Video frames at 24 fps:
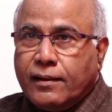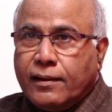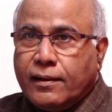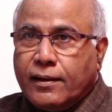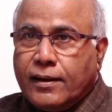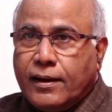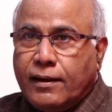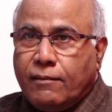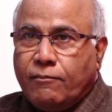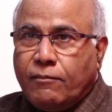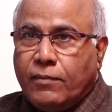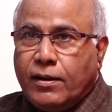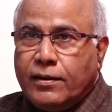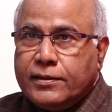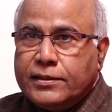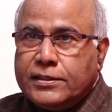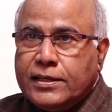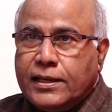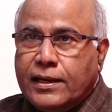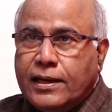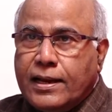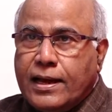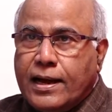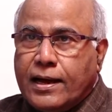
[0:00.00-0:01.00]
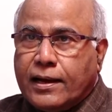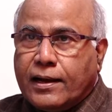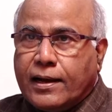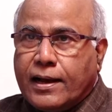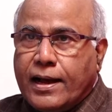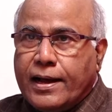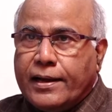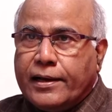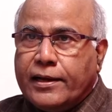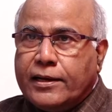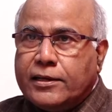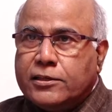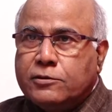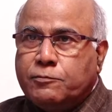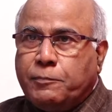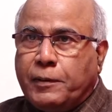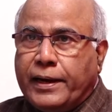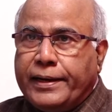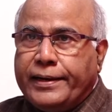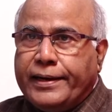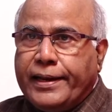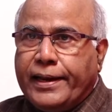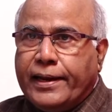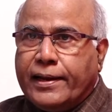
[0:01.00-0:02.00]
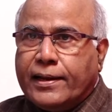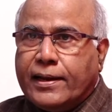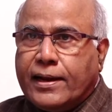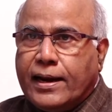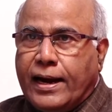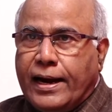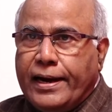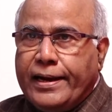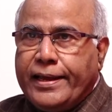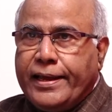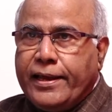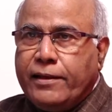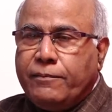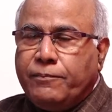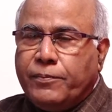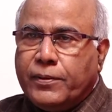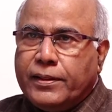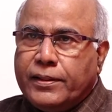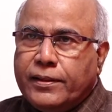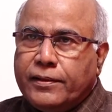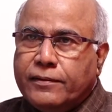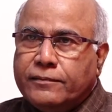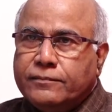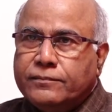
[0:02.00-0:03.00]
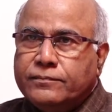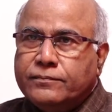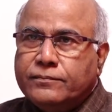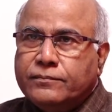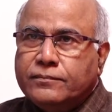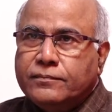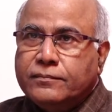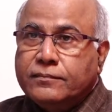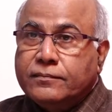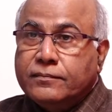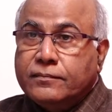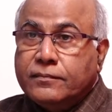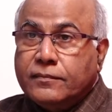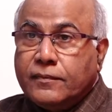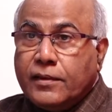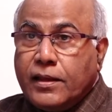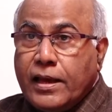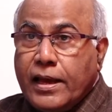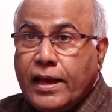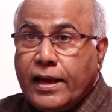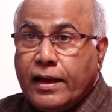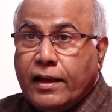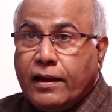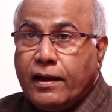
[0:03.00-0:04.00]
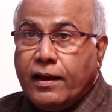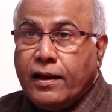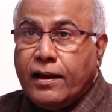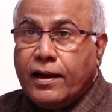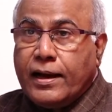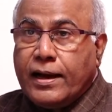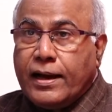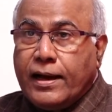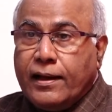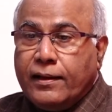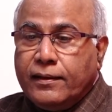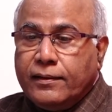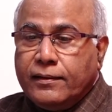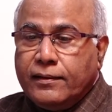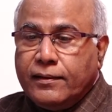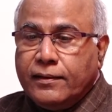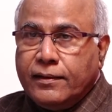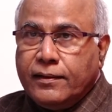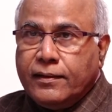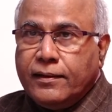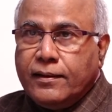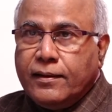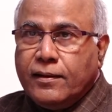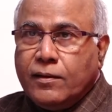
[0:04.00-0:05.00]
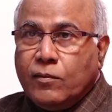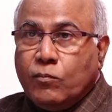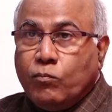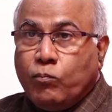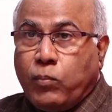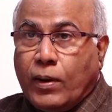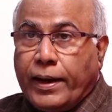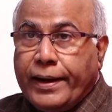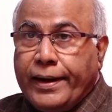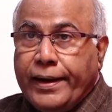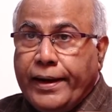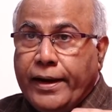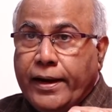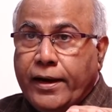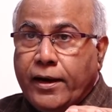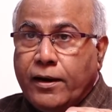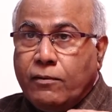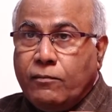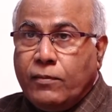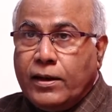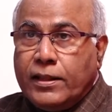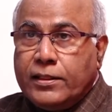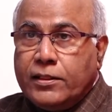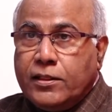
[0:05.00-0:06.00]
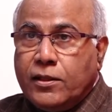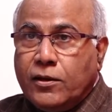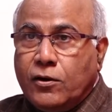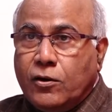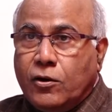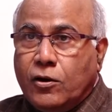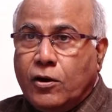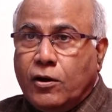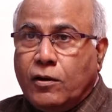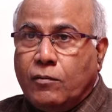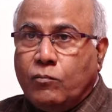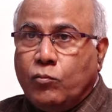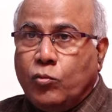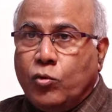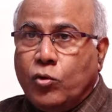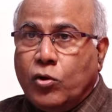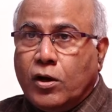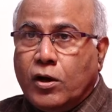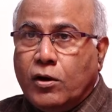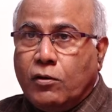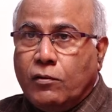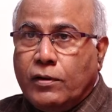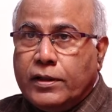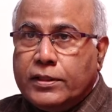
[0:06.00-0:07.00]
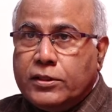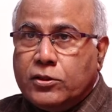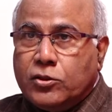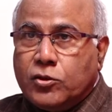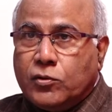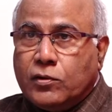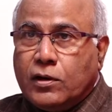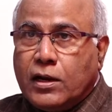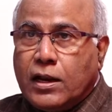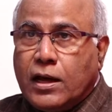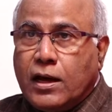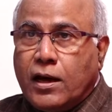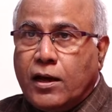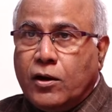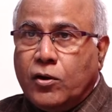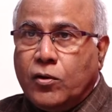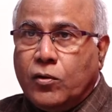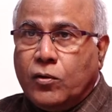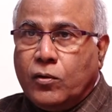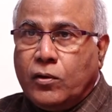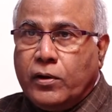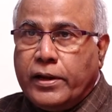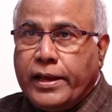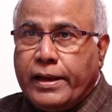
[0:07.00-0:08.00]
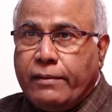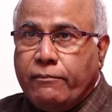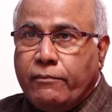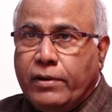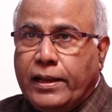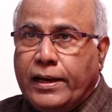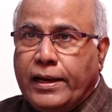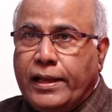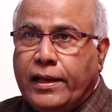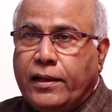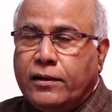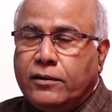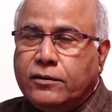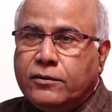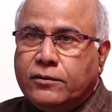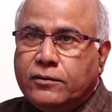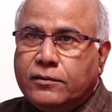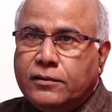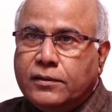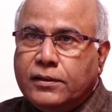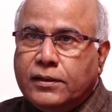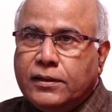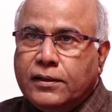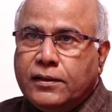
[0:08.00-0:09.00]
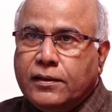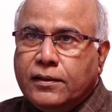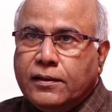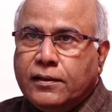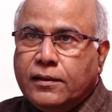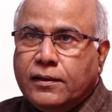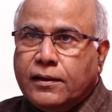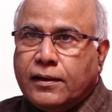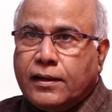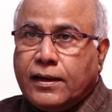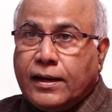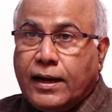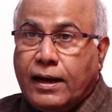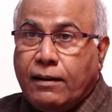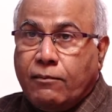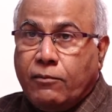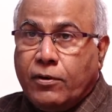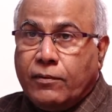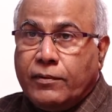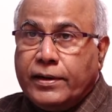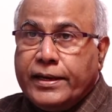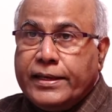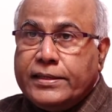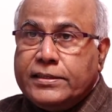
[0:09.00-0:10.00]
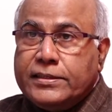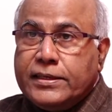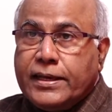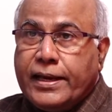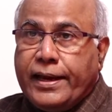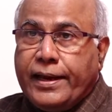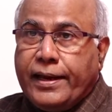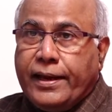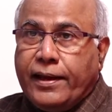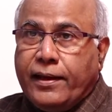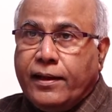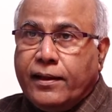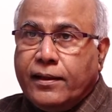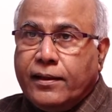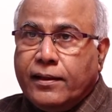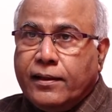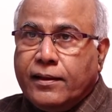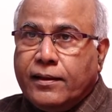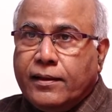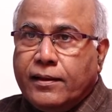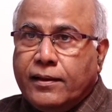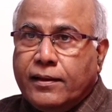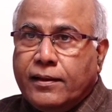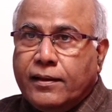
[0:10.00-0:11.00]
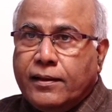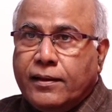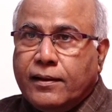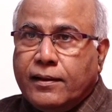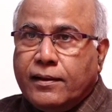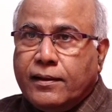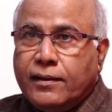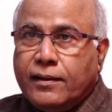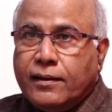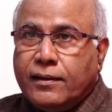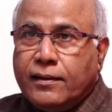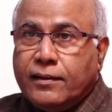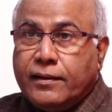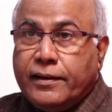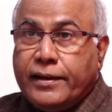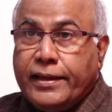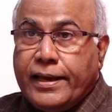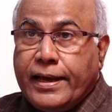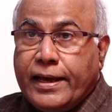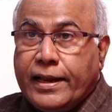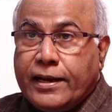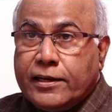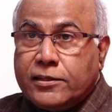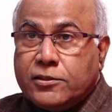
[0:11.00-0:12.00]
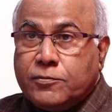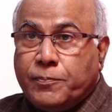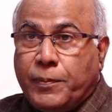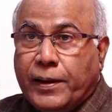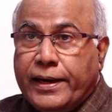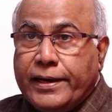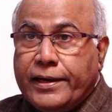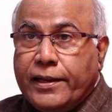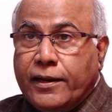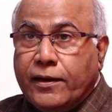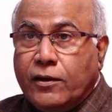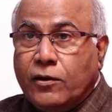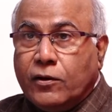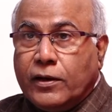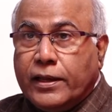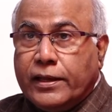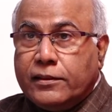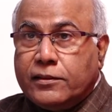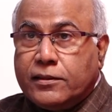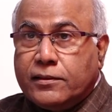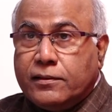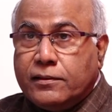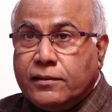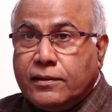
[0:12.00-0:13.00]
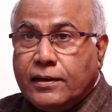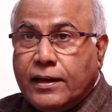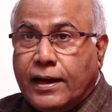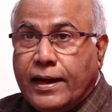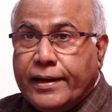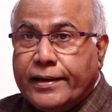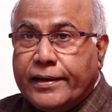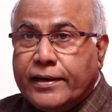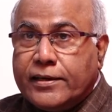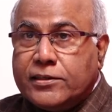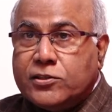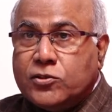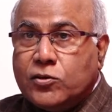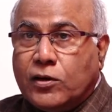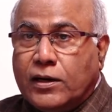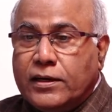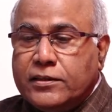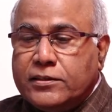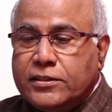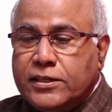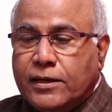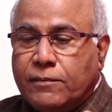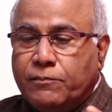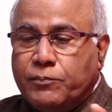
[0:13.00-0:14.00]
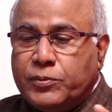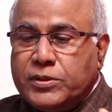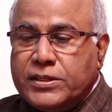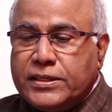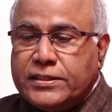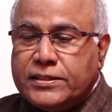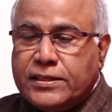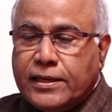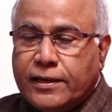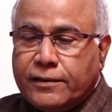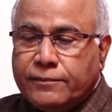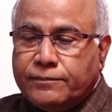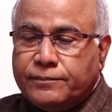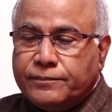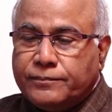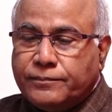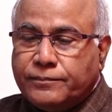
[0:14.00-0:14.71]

ఖమ్మం జిల్లా కాంగ్రెస్ పార్టీ ఖాళీ అయిపోయింది ఏకంగా పన్నెండు మందిలో మూడో వంతు నాలుగురు ఎమ్మెల్యేలు ఖమ్మం నుంచే టీఆర్ఎస్ పార్టీలోకి కాంగ్రెస్ వాళ్ళు జంప్ చేశారు